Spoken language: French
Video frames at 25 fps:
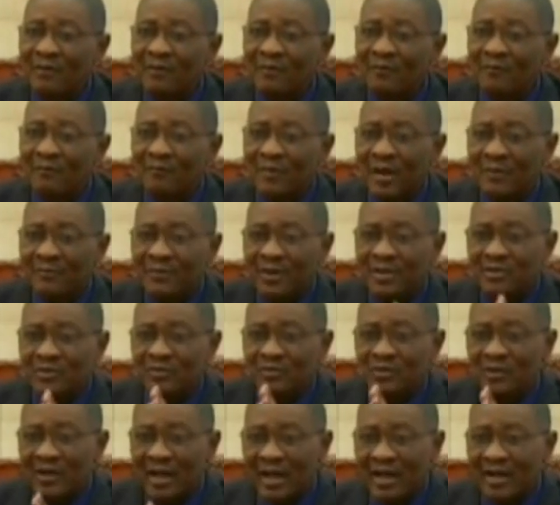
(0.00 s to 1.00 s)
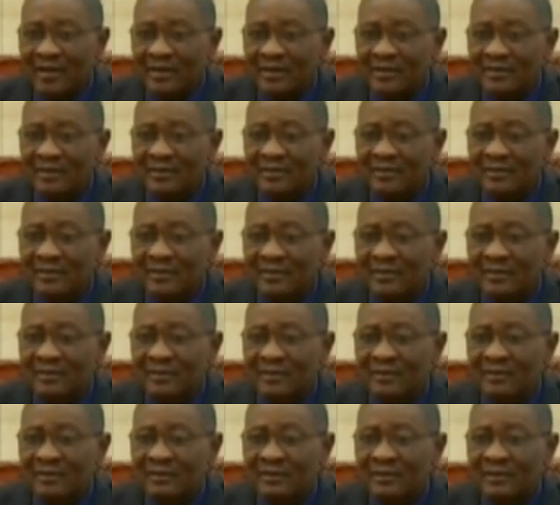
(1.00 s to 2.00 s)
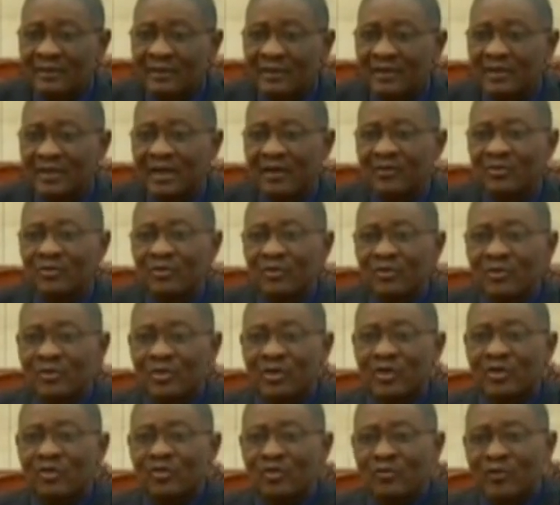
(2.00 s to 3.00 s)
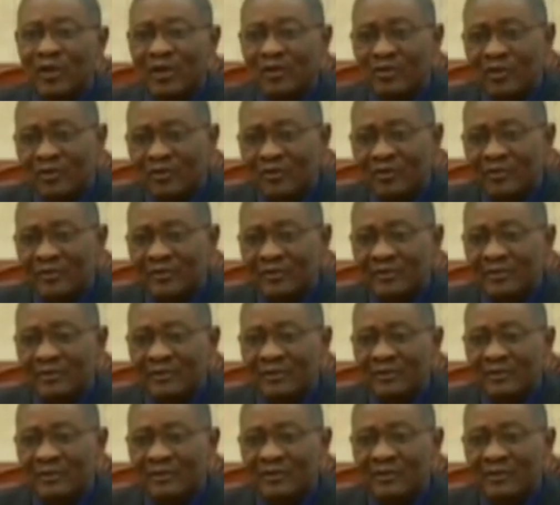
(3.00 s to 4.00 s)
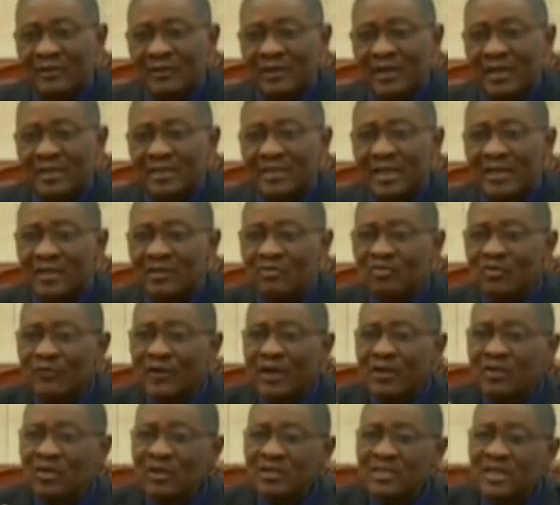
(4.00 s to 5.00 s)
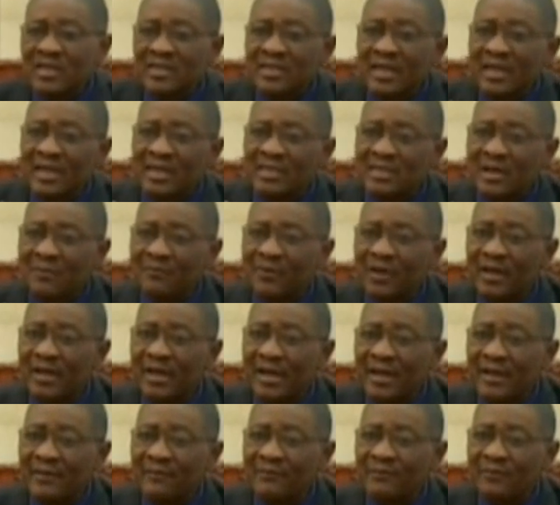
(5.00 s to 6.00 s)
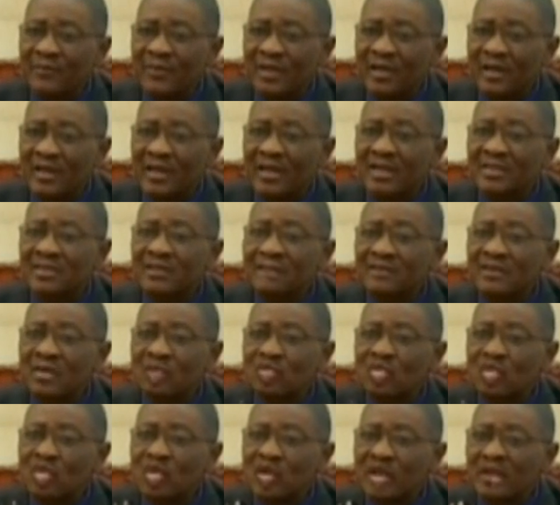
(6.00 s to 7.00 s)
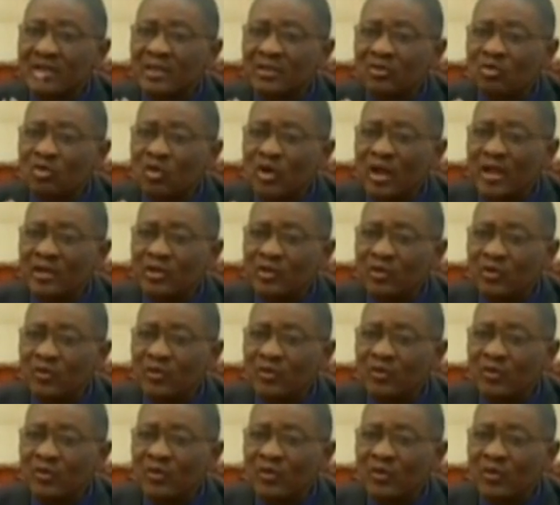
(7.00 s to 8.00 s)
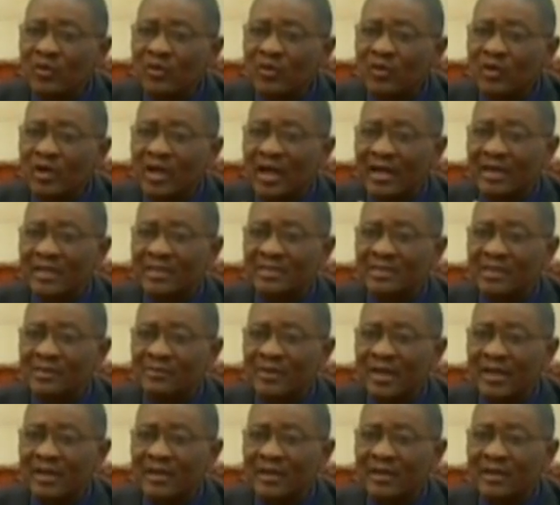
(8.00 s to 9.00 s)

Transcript: Mais à partir de là, il y a eu une nouvelle donne. Cette nouvelle donne, c'est ce que j'appellerais les effets collatéraux de la crise libyenne.